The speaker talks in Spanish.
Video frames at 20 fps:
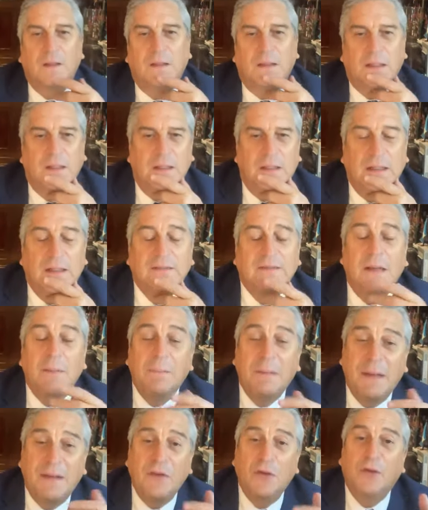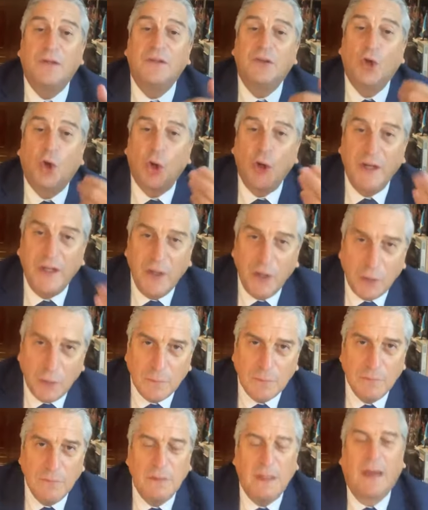eh, es el medio
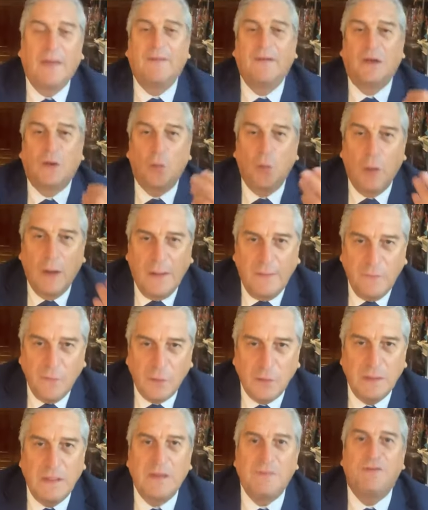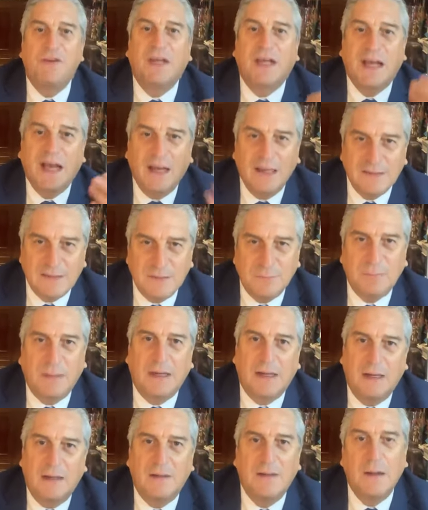idóneo, adecuado, eficaz
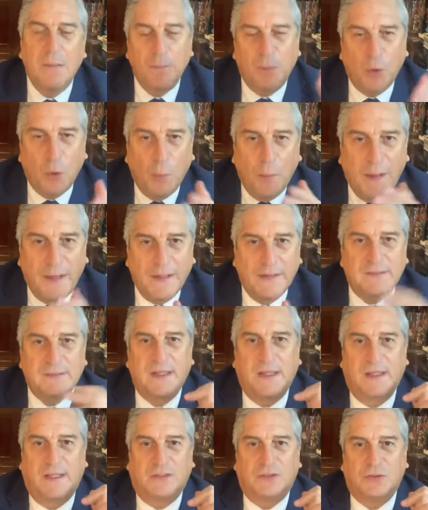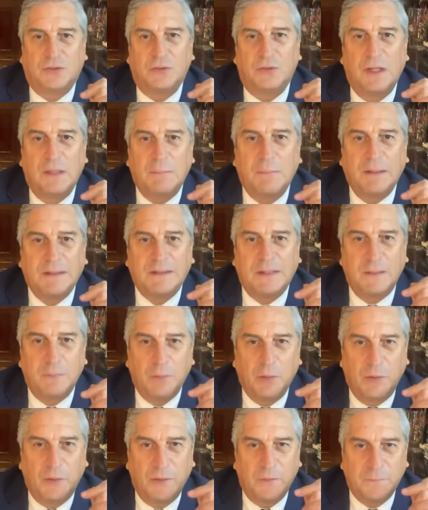para probar ese hecho del
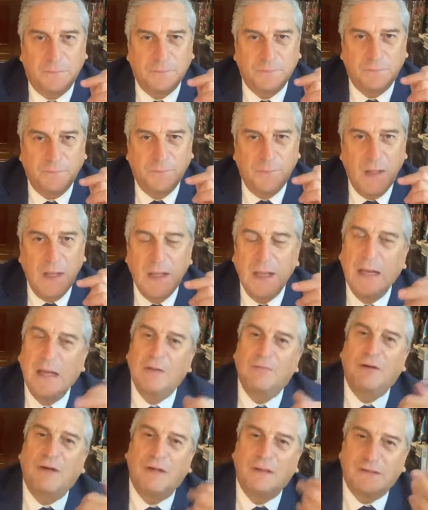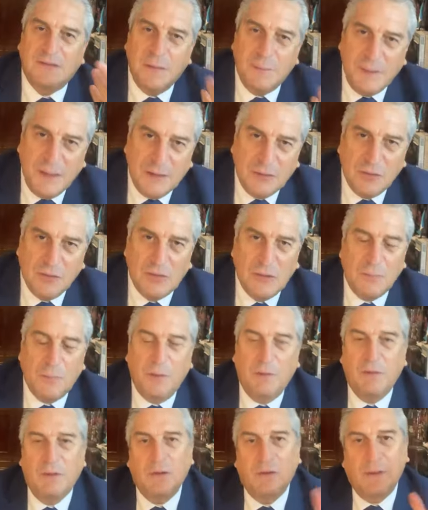matrimonio. El fallecimiento se
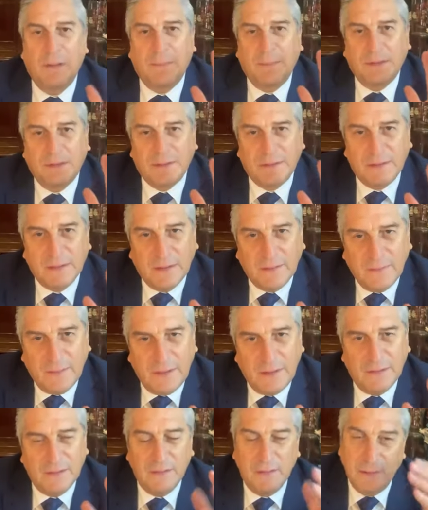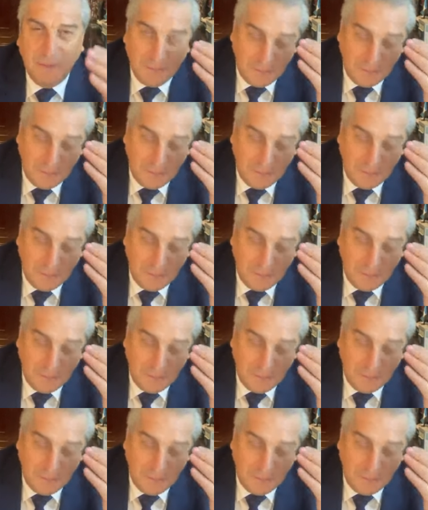prueba con la partida de,